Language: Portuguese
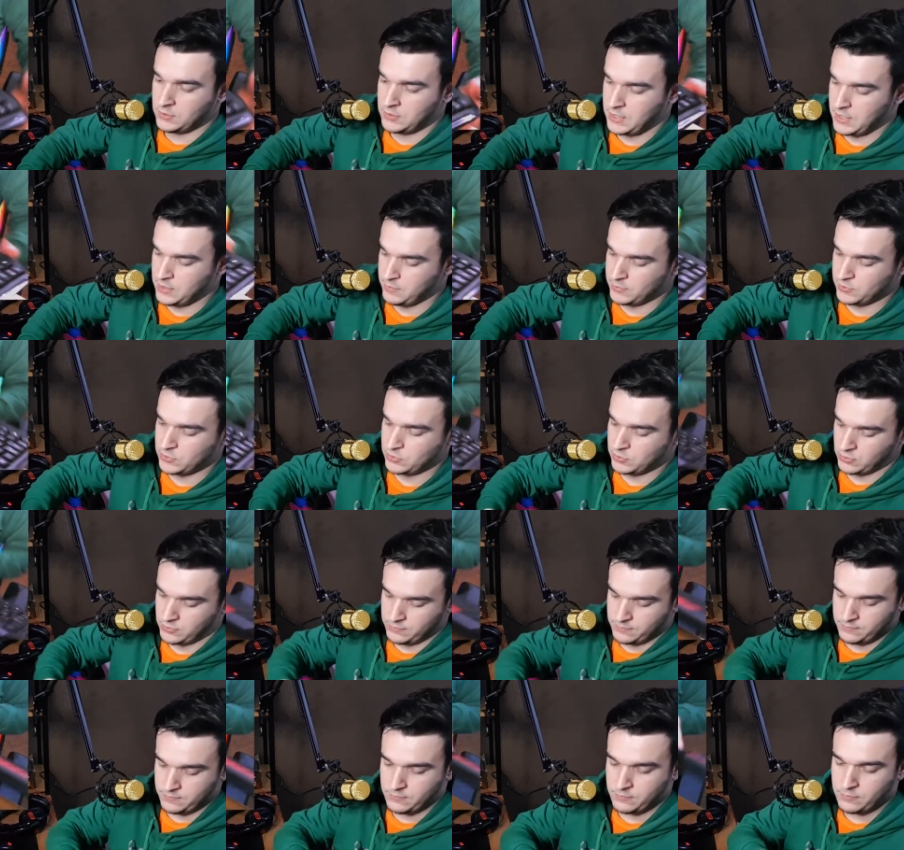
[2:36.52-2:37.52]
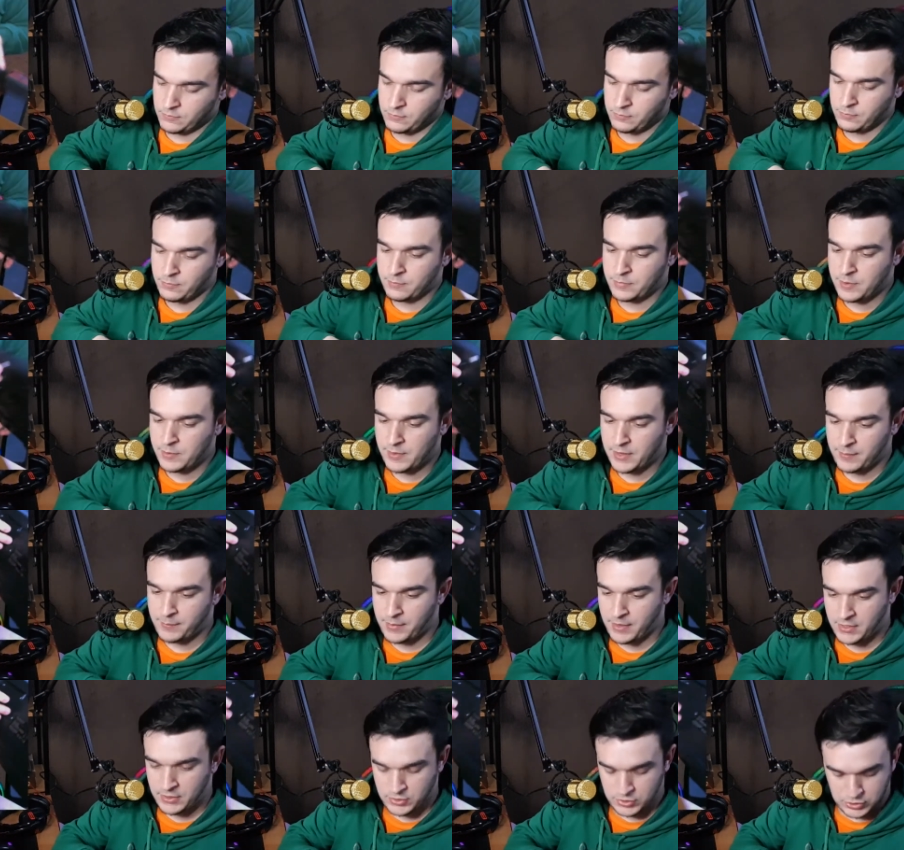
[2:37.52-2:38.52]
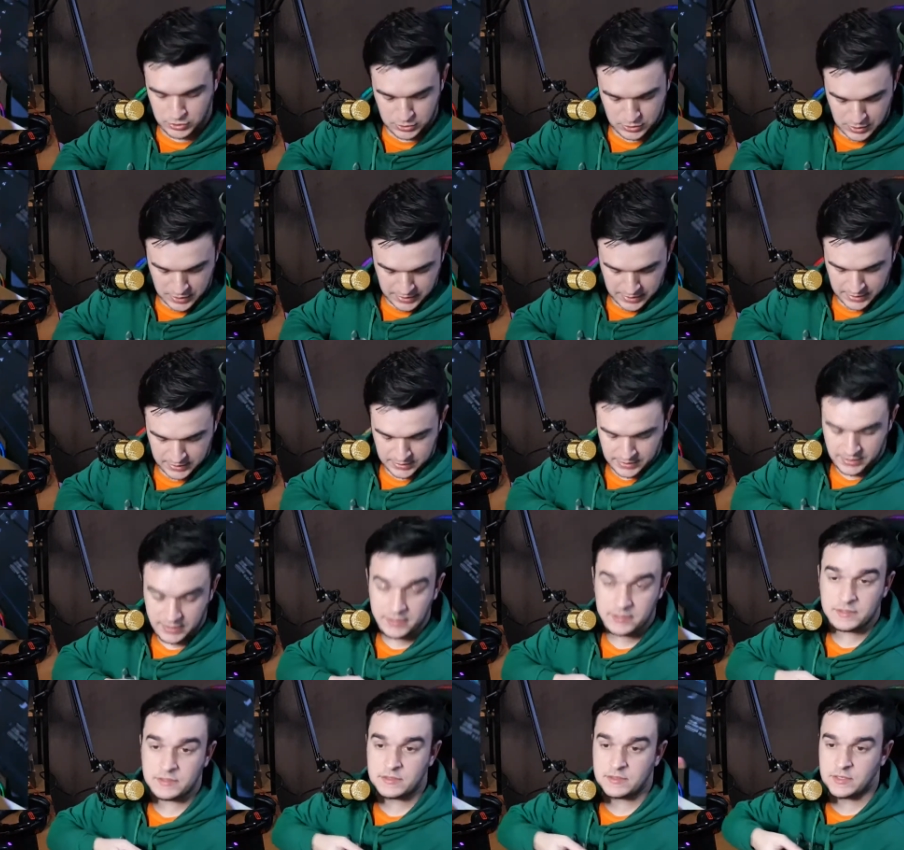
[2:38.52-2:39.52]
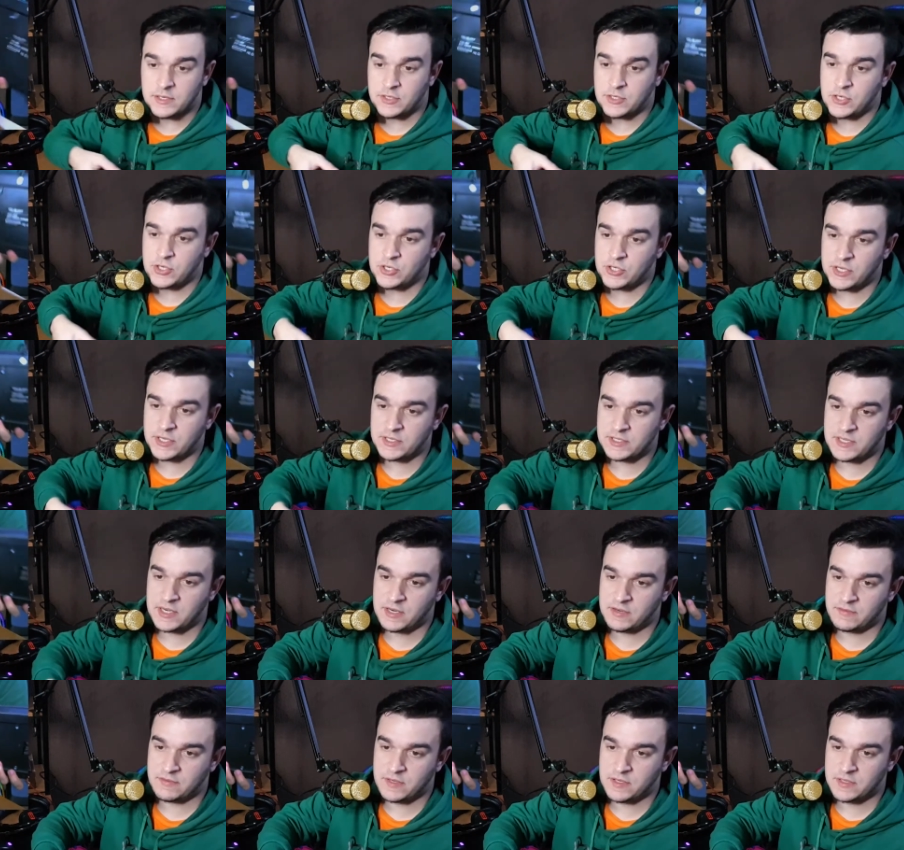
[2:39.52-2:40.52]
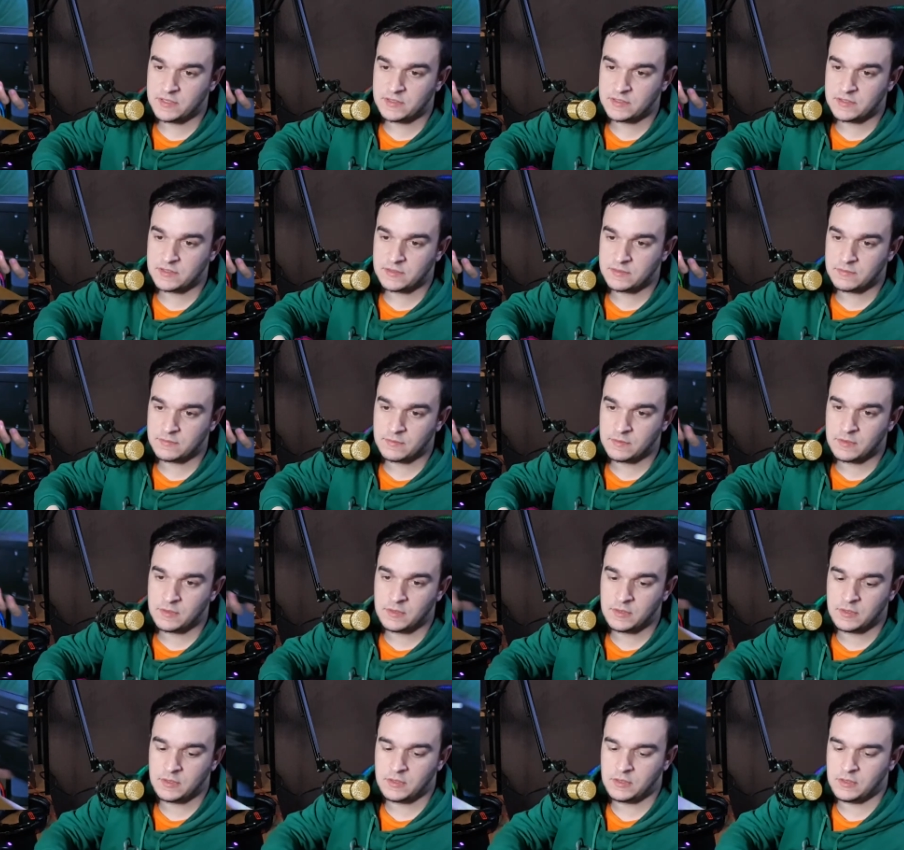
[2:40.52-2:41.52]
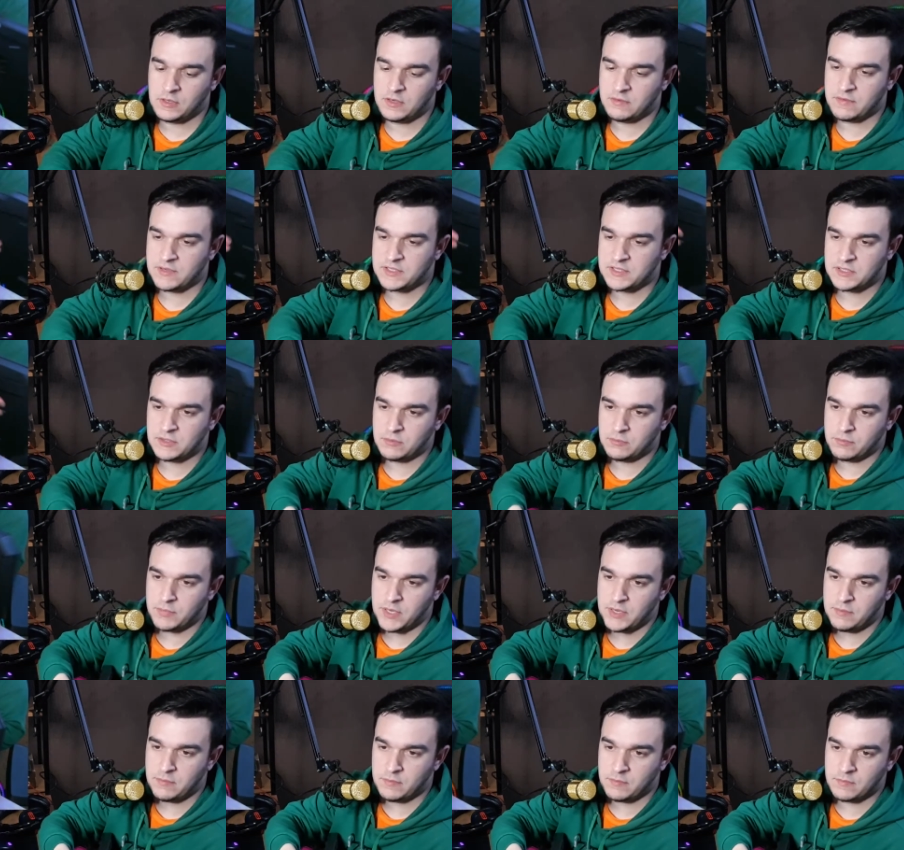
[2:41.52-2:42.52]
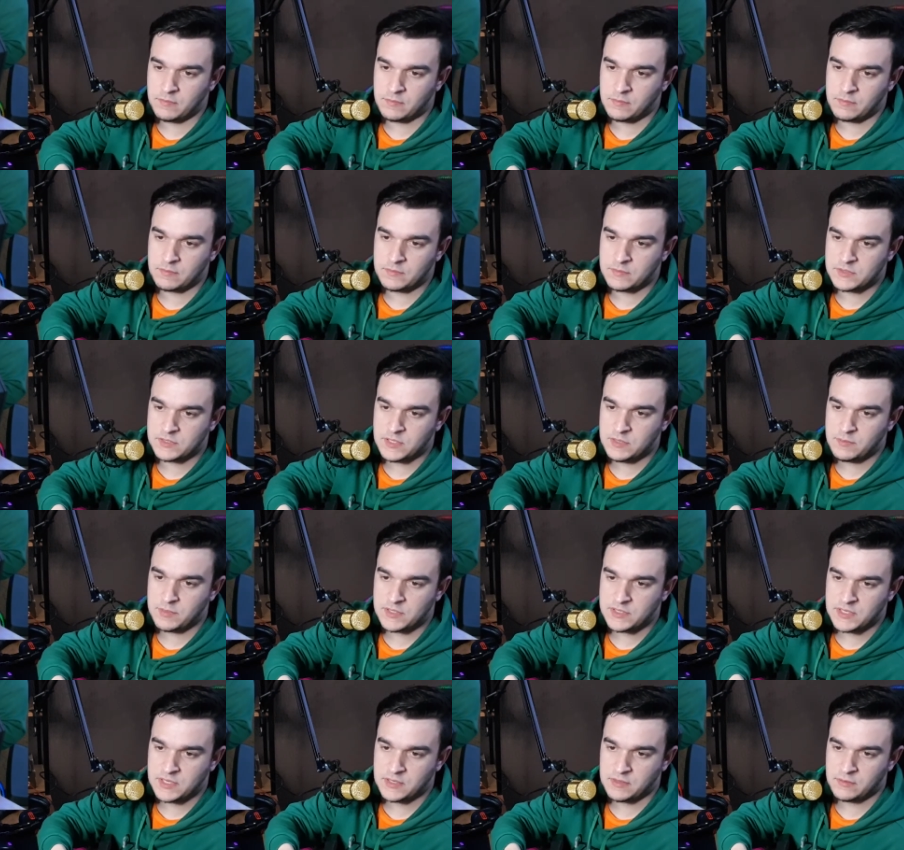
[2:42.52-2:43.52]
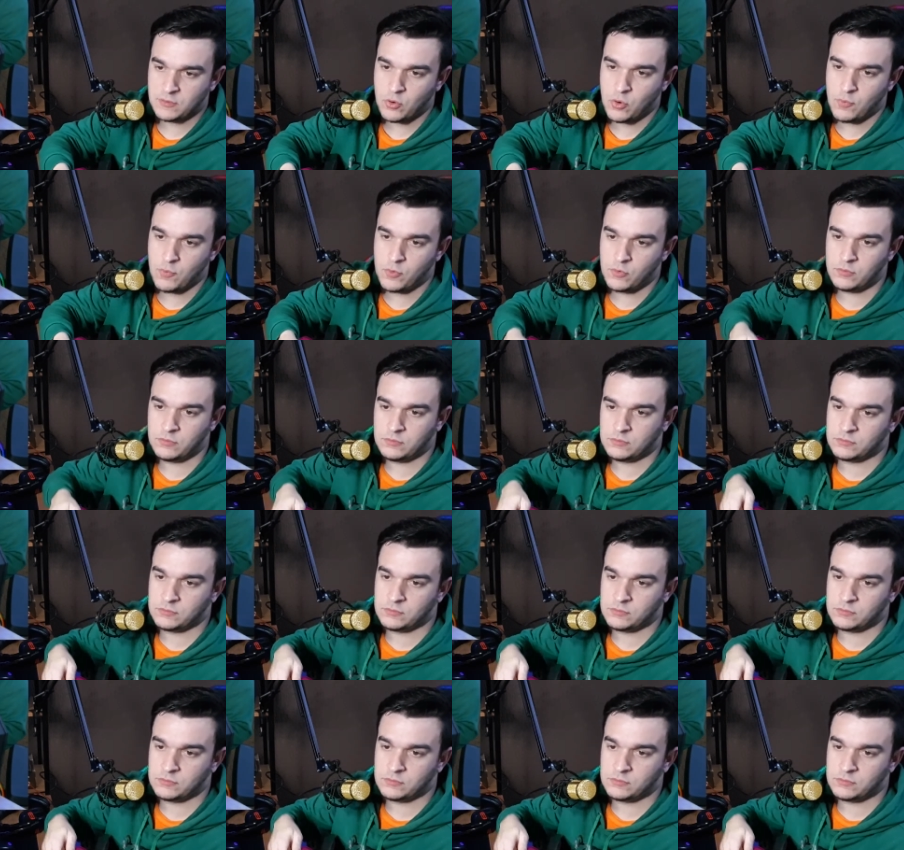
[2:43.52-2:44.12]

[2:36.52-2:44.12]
Tá aí, pessoal. Primeira parte, aqui atrás a gente tem as travinhas. Elevação bem simples, né? Comum.